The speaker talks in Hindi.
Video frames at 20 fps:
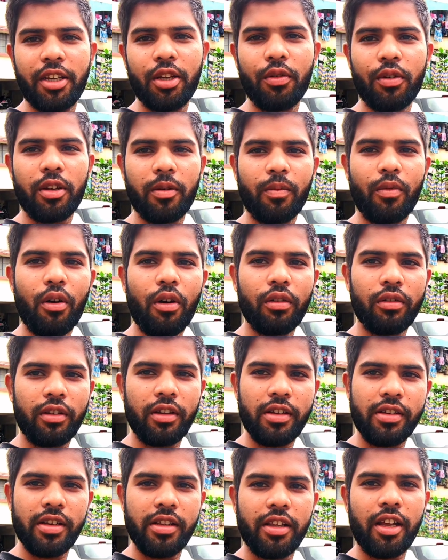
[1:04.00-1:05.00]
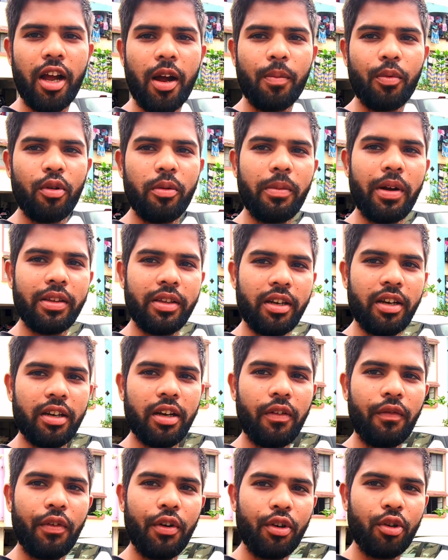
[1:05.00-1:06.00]
क्योंकि बहुत ही जल्द आपको माथेरन
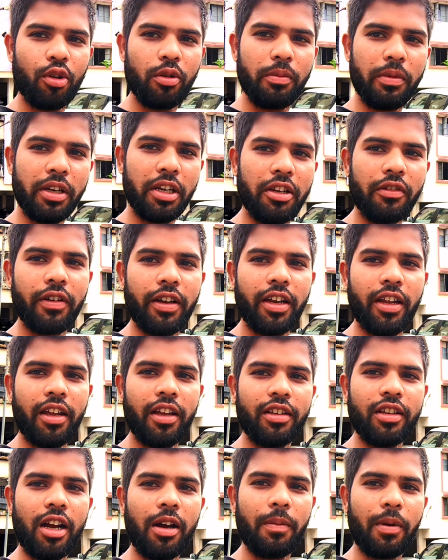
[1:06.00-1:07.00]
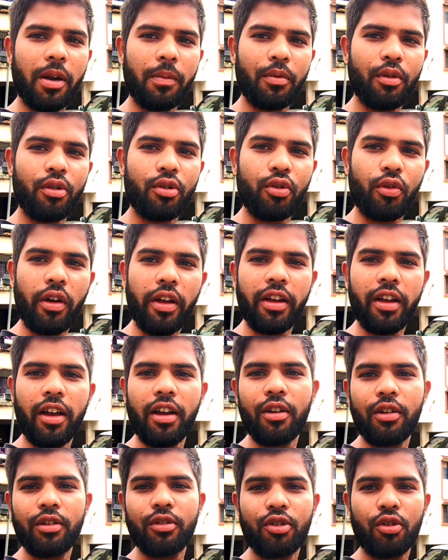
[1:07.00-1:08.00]
का वीडियो मिलने वाला है जहाँ पर आपको टॉय
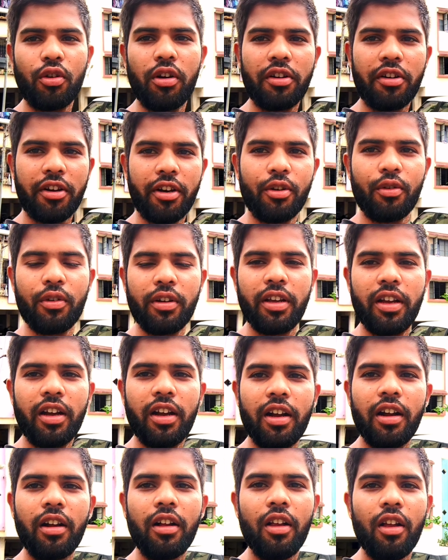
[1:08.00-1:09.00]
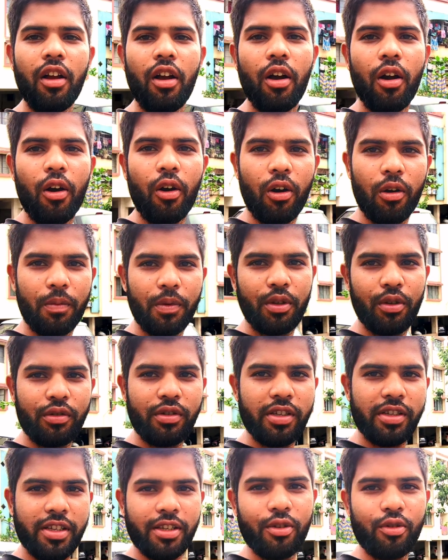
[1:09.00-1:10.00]
का टॉय ट्रेन हो गया और भी जो
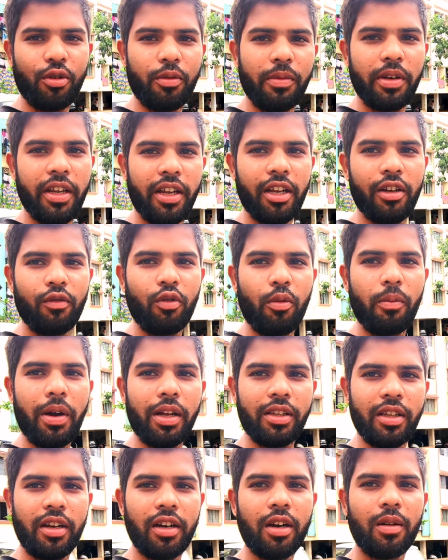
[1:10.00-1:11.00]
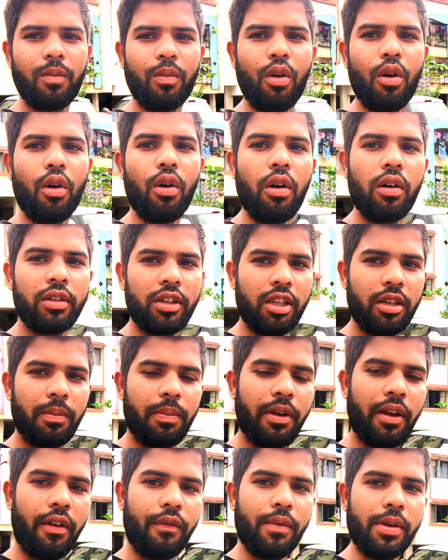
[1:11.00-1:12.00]
चीज़ें घूमने हैं वो माथेरन का बहुत ही
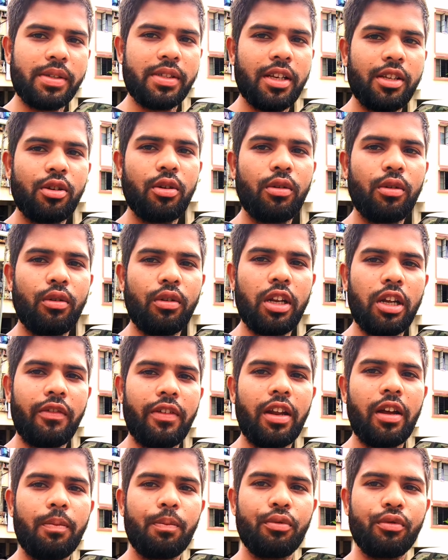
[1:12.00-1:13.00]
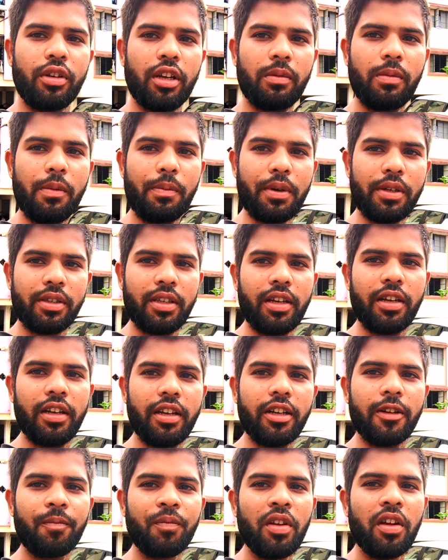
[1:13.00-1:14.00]
फेमस है जो लोनावला पुणे में पड़ता
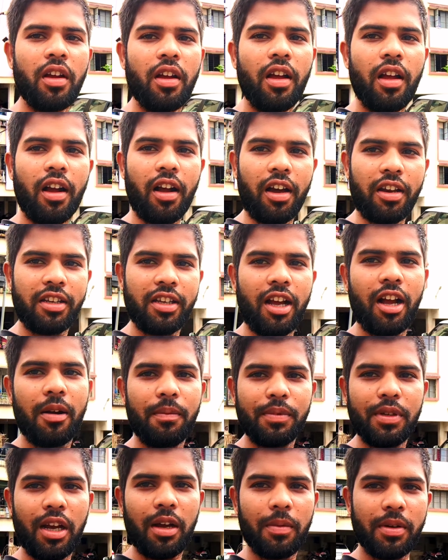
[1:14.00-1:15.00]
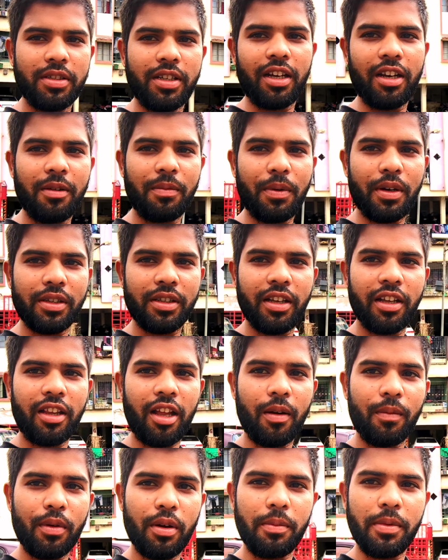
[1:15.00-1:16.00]
है अगर ये आप यहाँ पर जाने पड़ते हैं तो
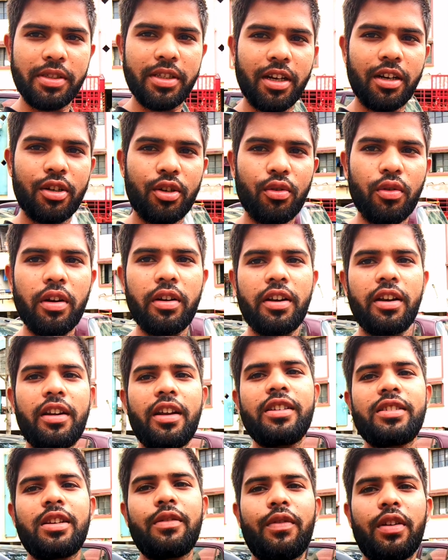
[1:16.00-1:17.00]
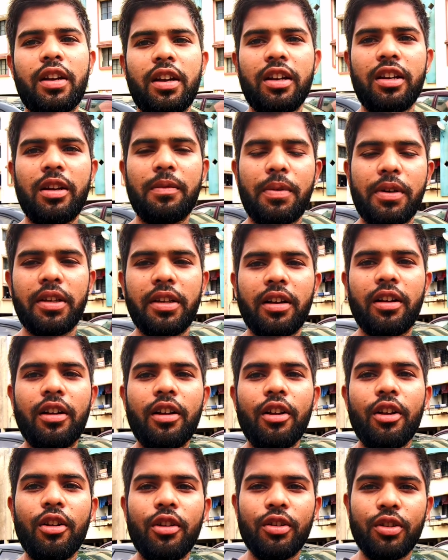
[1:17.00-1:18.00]
आपको हमेशा टॉय ट्रेन का ही सफ़र करना पड़ेगा
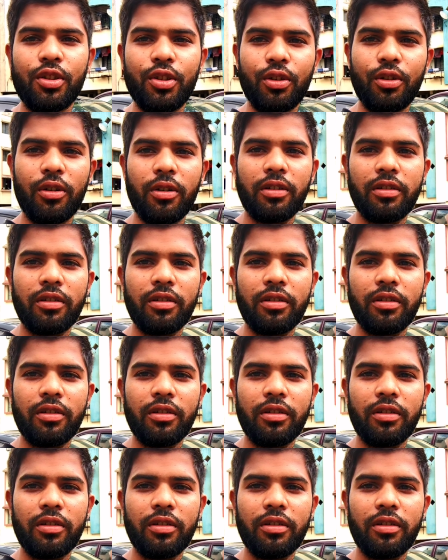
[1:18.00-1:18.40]
जो